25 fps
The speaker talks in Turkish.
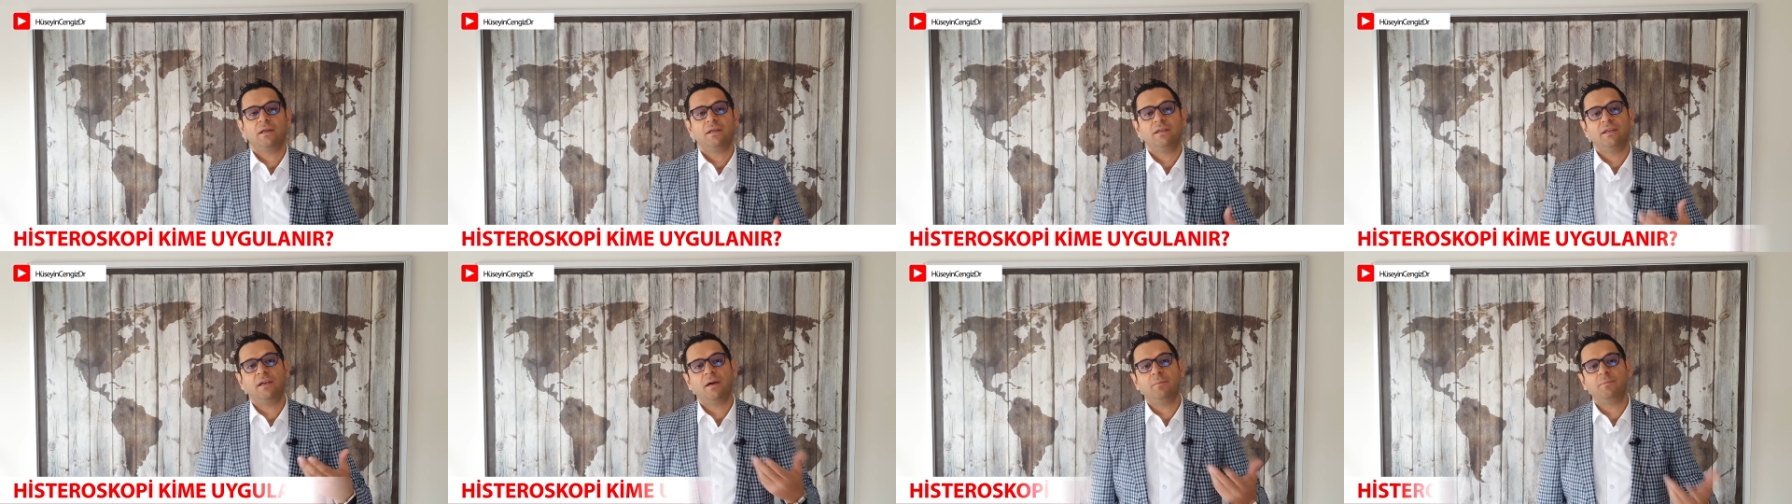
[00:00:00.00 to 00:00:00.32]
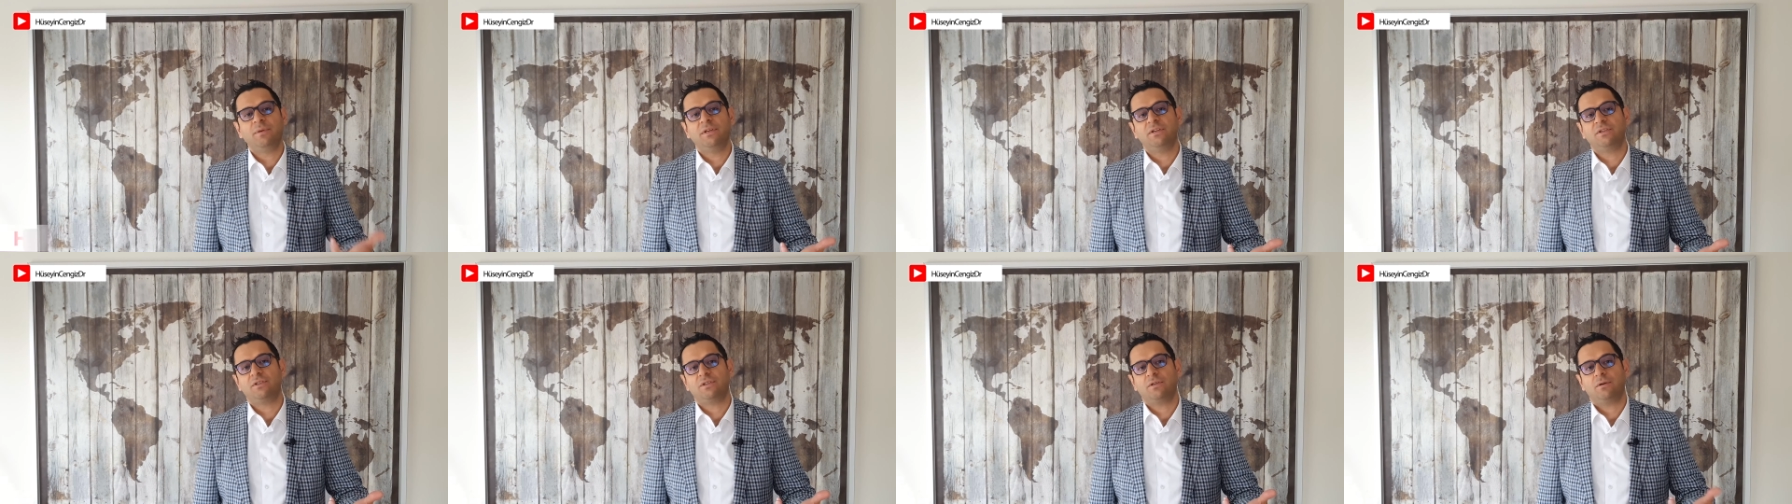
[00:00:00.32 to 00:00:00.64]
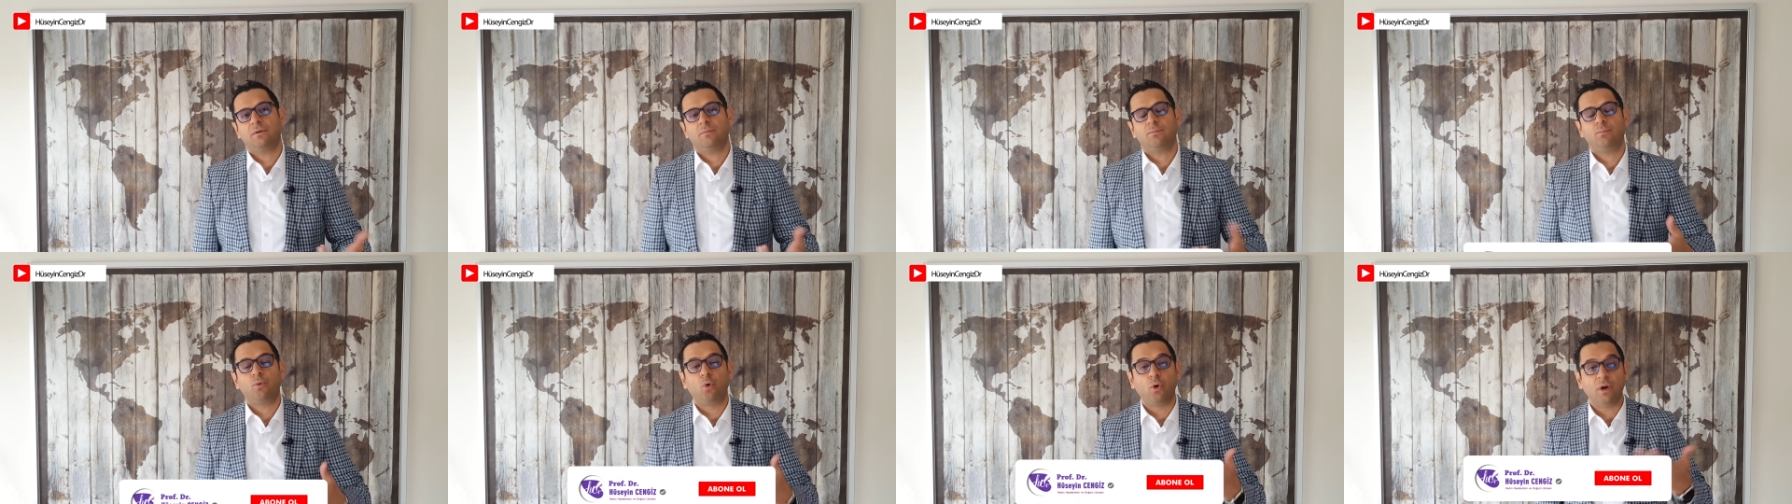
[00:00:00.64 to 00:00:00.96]
ya
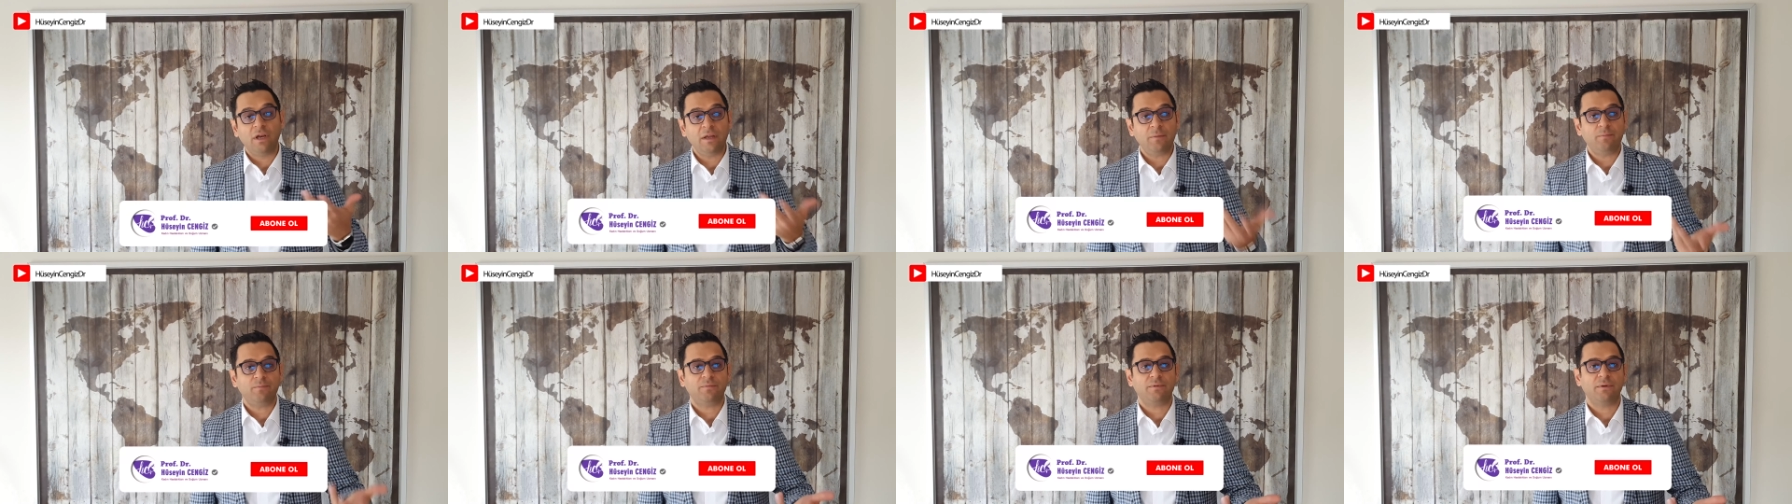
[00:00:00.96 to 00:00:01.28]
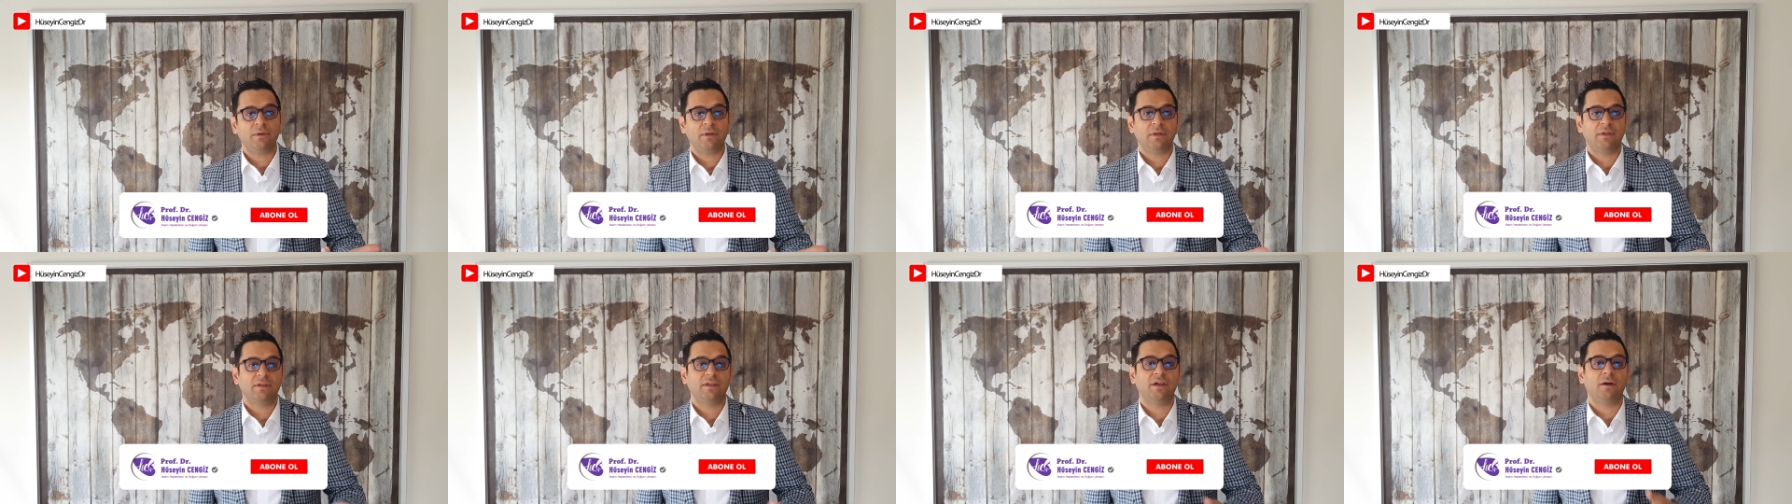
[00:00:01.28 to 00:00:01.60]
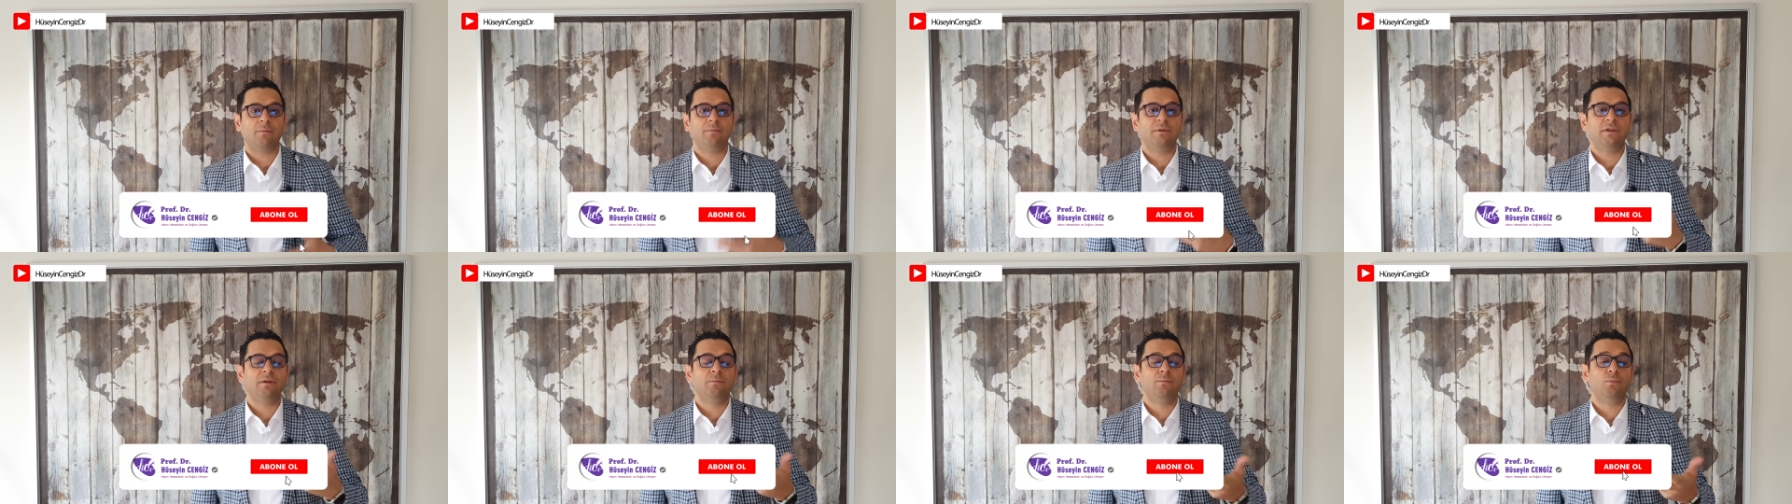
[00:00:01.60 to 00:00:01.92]
bir polip
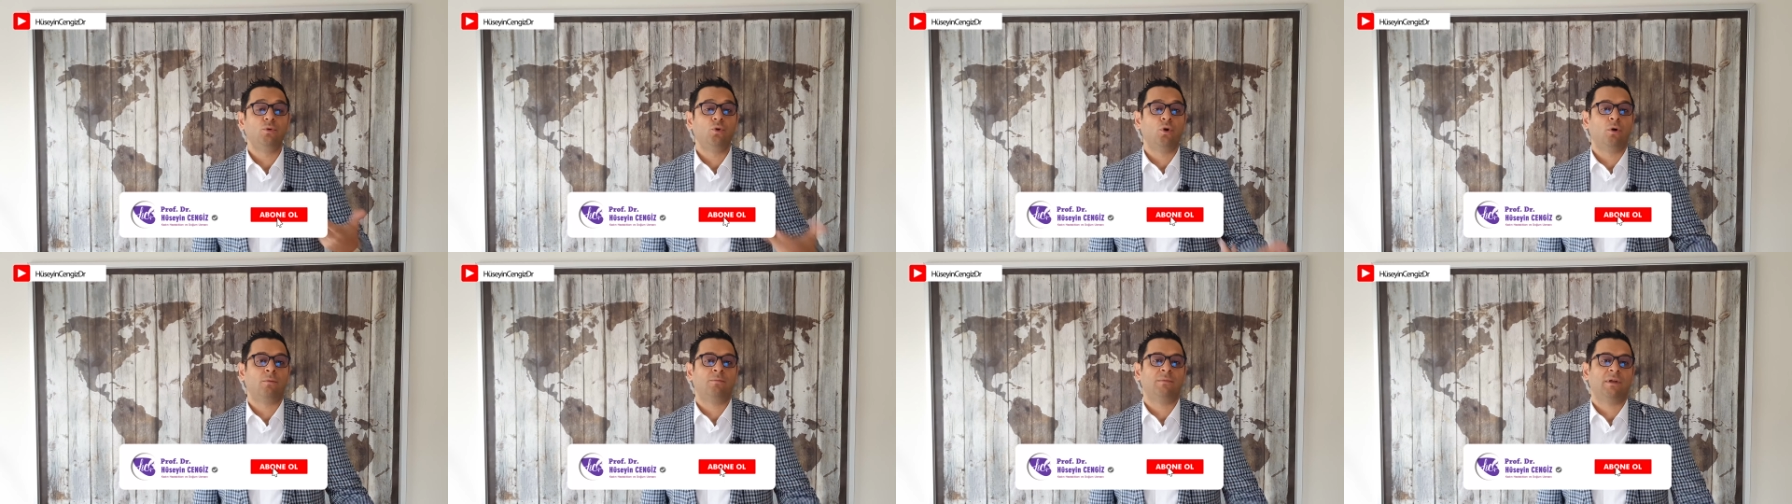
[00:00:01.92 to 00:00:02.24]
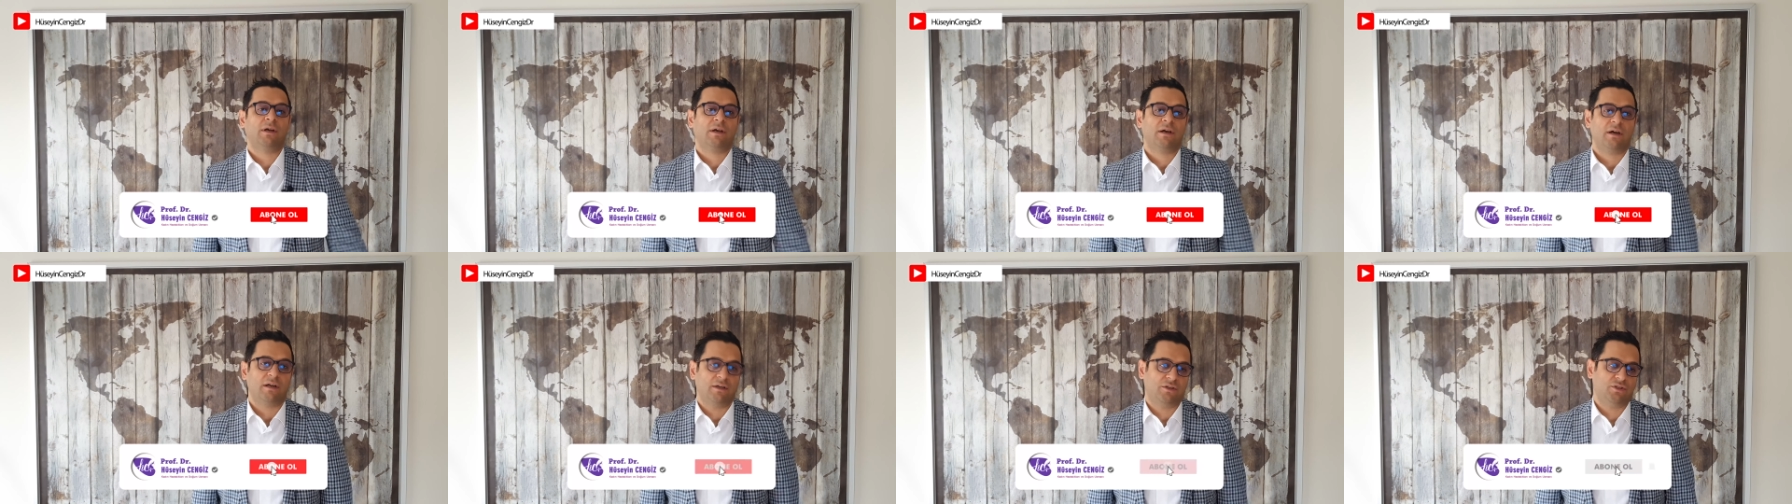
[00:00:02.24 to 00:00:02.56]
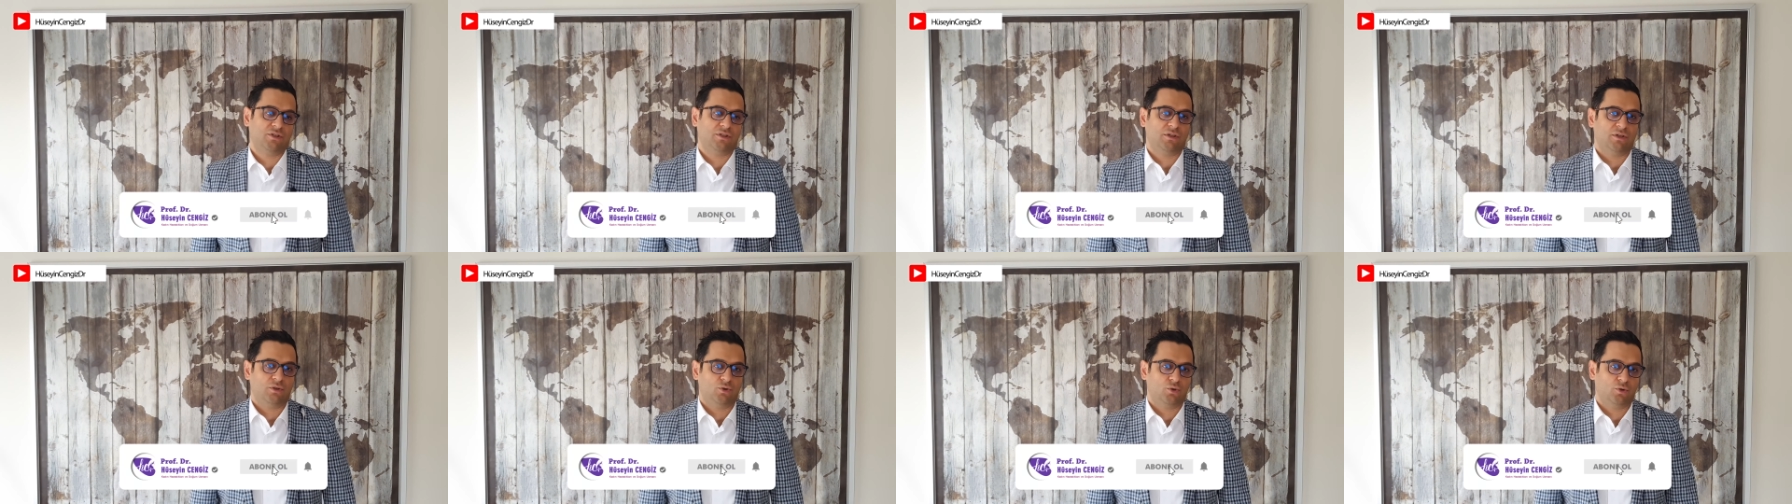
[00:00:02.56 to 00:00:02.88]
ya bir miyomla
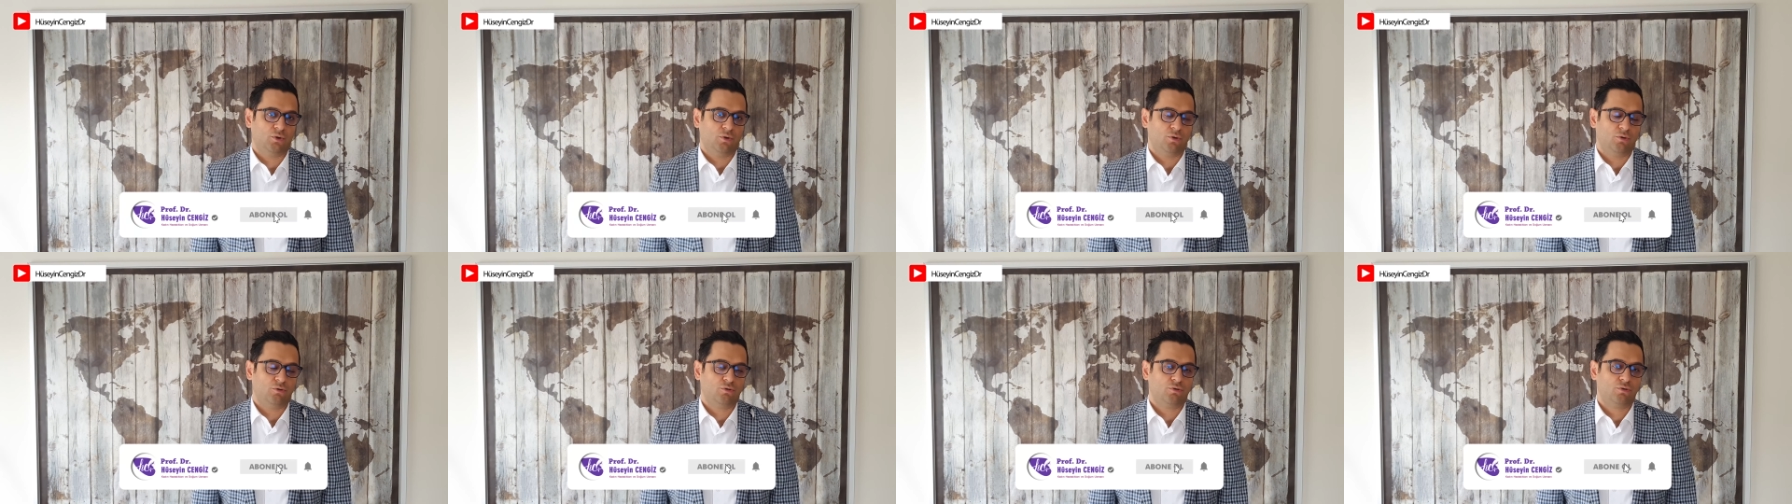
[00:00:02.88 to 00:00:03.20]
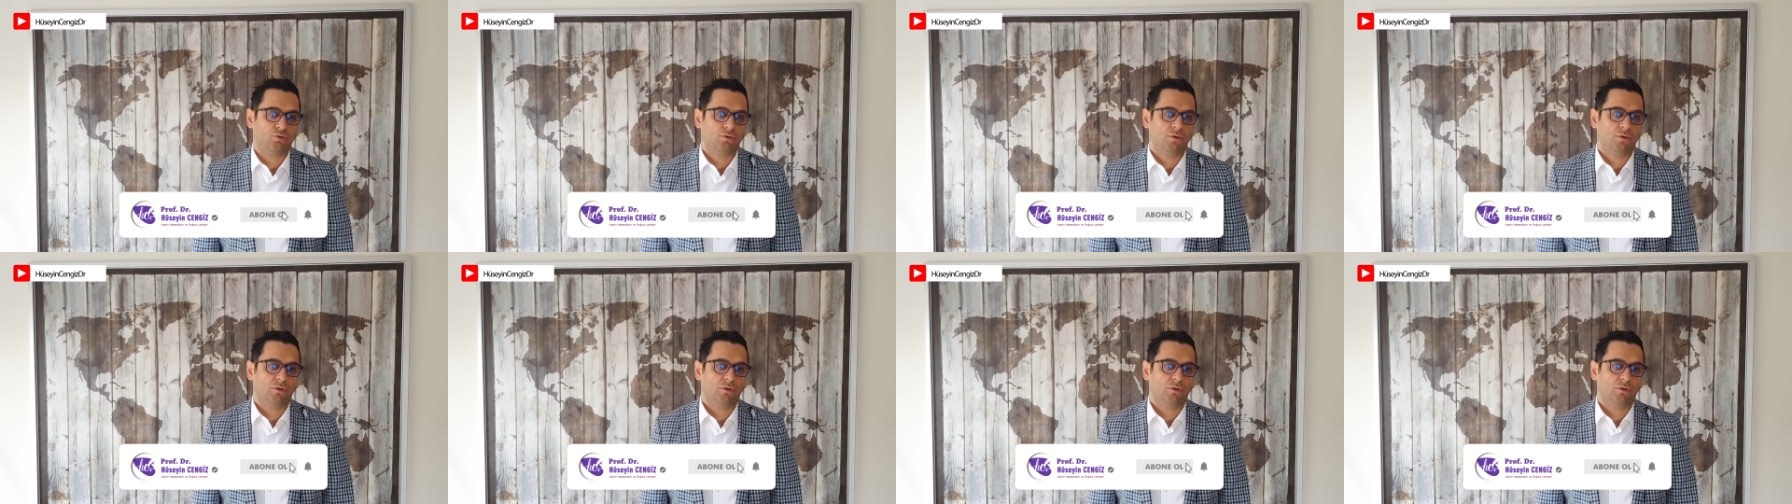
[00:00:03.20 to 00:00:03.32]
karşılaşıyoruz.